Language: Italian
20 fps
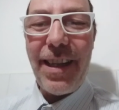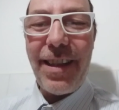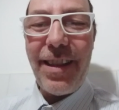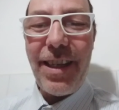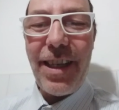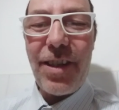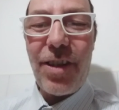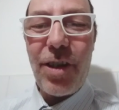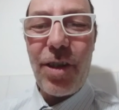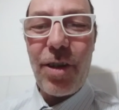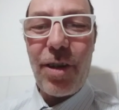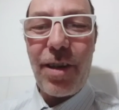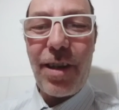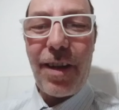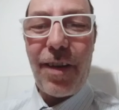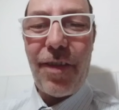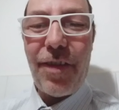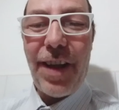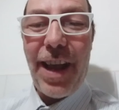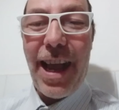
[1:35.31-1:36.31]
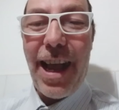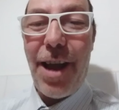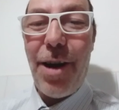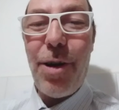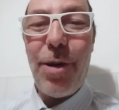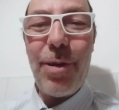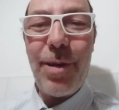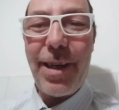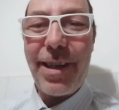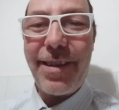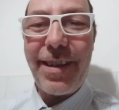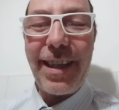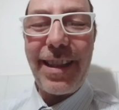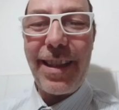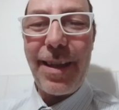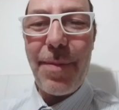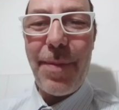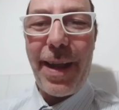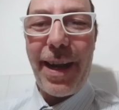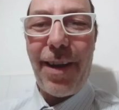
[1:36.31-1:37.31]
dieci giorni fa o una
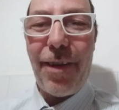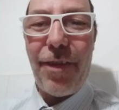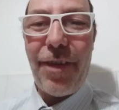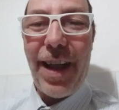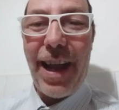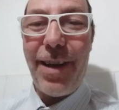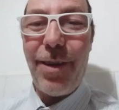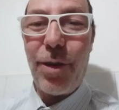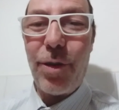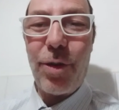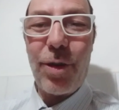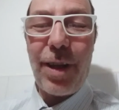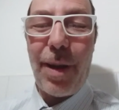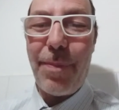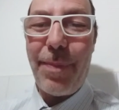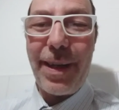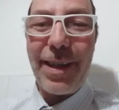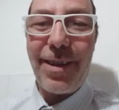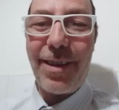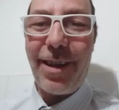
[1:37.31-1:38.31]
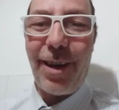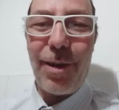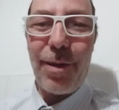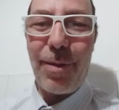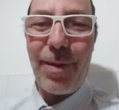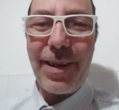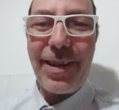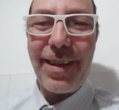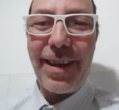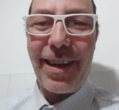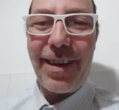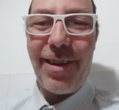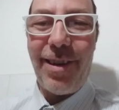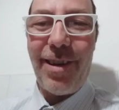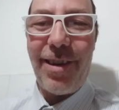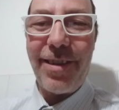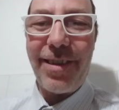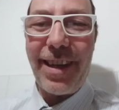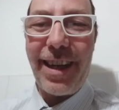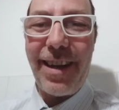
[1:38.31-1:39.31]
settimana fa non sapessero queste
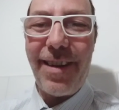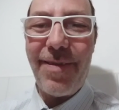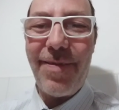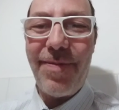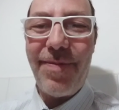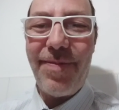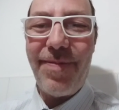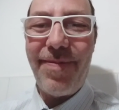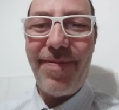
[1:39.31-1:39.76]
cose?